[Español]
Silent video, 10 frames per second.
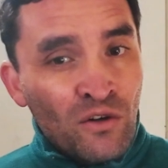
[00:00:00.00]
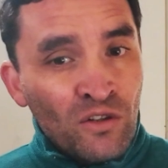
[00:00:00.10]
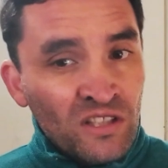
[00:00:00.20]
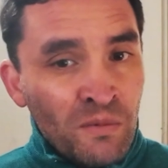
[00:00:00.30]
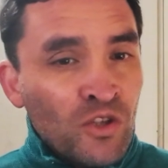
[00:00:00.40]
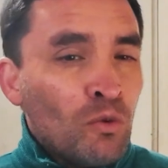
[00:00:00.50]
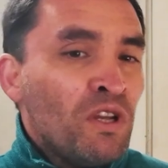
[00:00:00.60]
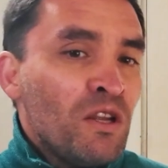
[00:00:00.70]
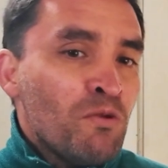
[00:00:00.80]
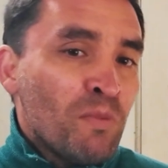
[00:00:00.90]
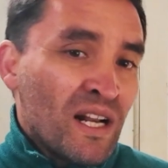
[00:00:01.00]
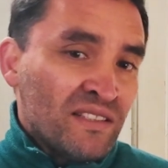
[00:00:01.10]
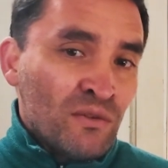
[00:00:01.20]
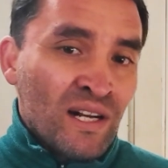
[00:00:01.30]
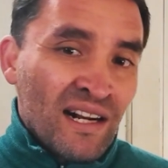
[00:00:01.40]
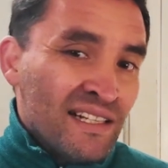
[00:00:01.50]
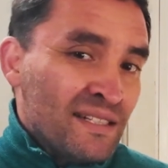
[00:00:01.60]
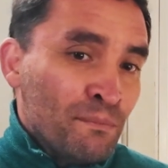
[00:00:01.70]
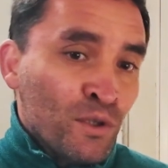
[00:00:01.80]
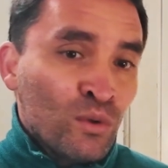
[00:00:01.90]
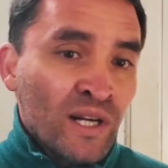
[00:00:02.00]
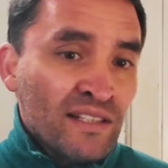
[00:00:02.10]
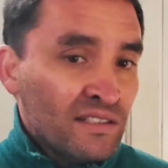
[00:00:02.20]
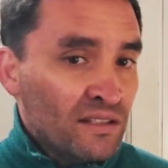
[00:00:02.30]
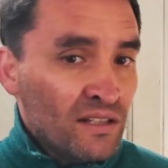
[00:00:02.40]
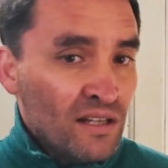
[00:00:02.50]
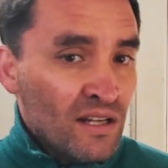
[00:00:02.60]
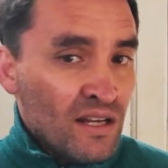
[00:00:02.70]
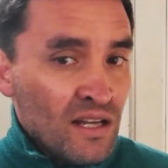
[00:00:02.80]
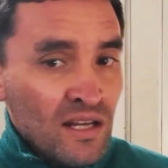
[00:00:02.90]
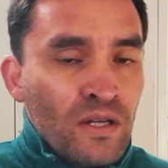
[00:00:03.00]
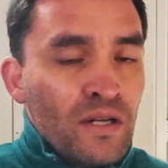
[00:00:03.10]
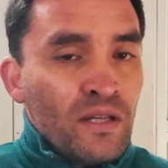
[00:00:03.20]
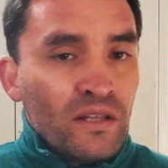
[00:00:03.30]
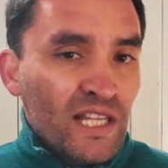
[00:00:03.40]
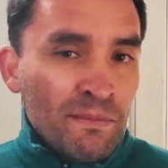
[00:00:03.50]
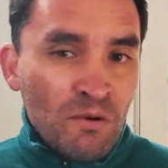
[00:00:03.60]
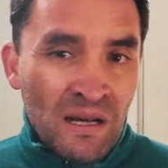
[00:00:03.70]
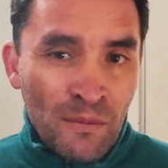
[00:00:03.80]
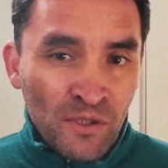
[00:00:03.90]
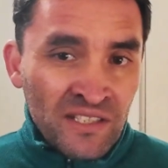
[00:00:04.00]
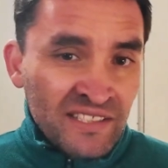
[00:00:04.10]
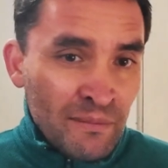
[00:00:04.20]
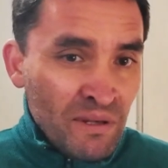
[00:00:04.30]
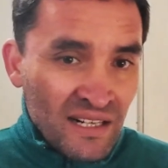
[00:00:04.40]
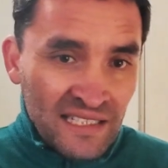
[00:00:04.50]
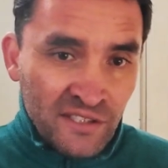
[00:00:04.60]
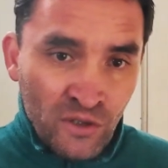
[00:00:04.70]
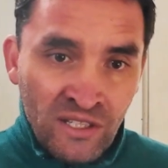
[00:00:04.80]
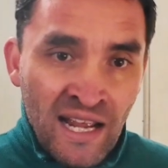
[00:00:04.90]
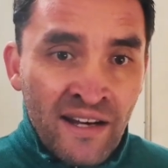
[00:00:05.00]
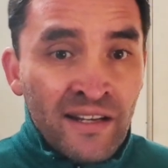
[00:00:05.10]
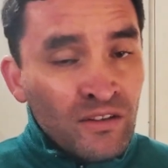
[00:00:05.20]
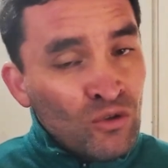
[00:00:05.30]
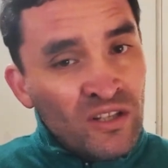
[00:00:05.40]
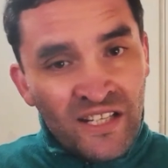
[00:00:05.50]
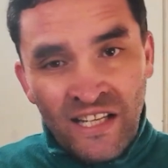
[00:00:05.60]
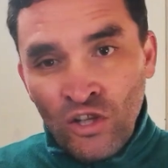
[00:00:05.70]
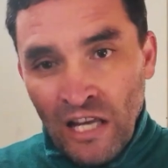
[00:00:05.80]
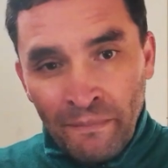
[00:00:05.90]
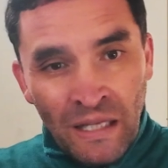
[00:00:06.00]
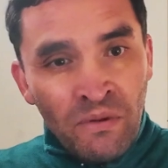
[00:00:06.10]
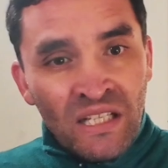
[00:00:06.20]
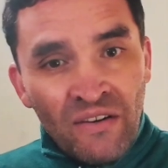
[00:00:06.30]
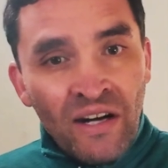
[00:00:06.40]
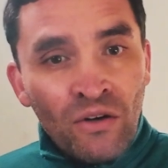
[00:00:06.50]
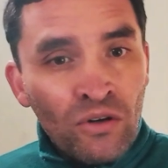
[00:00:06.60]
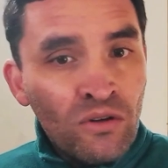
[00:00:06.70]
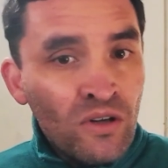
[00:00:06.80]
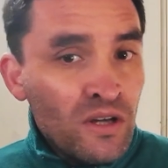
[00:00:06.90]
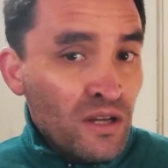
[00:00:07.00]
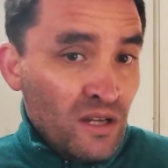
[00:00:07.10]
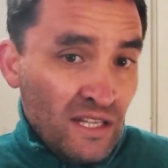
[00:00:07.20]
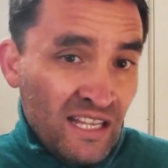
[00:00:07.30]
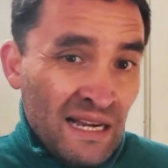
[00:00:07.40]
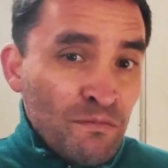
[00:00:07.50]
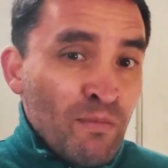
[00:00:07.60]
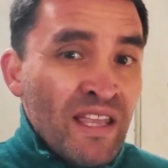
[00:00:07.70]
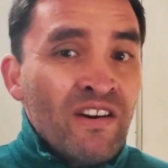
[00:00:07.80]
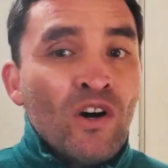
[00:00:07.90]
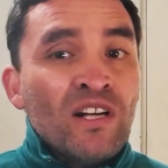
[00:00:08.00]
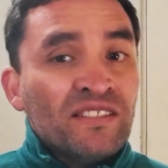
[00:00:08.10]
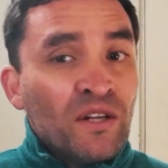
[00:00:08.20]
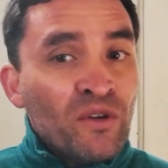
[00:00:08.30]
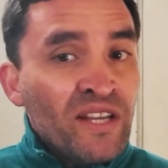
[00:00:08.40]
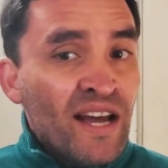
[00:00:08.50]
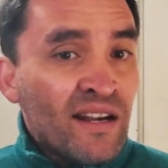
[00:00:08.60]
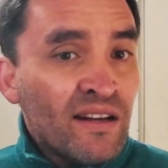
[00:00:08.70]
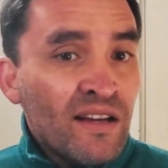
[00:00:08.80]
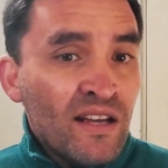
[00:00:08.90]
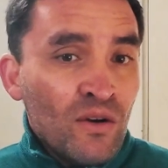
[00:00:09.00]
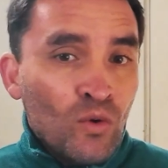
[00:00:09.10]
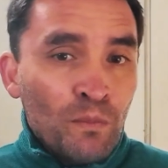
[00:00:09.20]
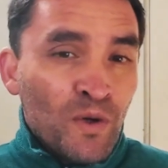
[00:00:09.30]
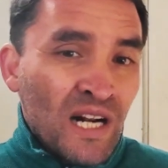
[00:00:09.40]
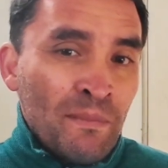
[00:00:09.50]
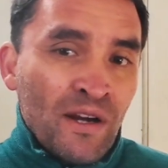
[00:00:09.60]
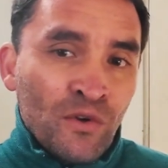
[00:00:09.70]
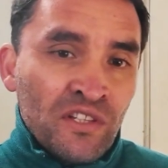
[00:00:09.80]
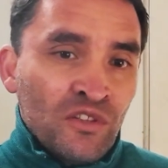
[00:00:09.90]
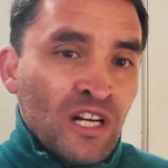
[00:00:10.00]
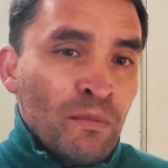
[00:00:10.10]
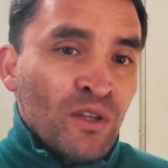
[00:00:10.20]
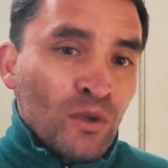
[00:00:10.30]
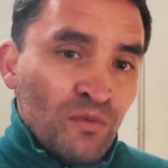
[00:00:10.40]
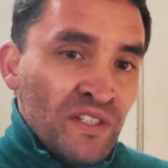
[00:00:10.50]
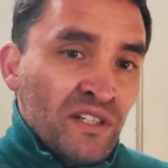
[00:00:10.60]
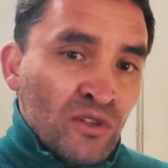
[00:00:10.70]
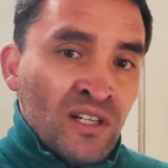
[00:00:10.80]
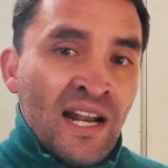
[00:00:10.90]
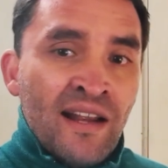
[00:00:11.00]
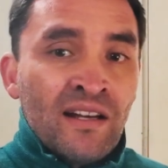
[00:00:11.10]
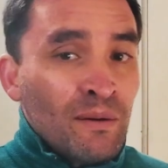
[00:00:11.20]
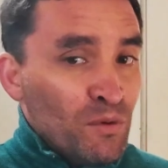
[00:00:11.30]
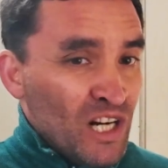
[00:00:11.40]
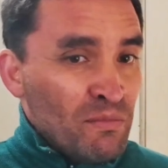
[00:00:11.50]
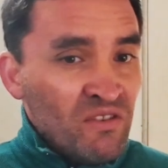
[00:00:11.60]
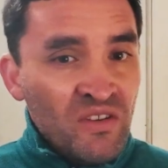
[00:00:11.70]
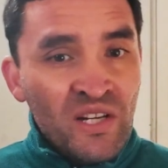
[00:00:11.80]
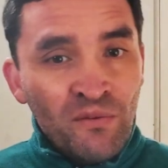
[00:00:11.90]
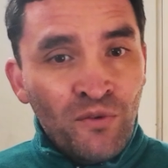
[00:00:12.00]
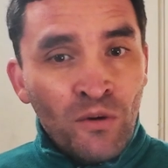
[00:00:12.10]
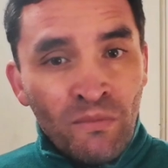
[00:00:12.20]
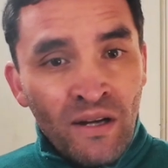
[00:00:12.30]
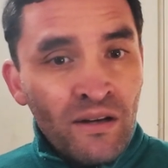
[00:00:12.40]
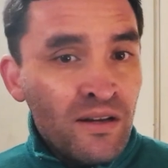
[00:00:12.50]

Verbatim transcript: el conocimiento mínimo para hacer una clase en portugués, tiempo para potenciar mis clases online, estoy tratando de adaptar mi trabajo, este cambio me ha llevado a desarrollar un programa de acondicionamiento físico online, el programa Vivir en Forma,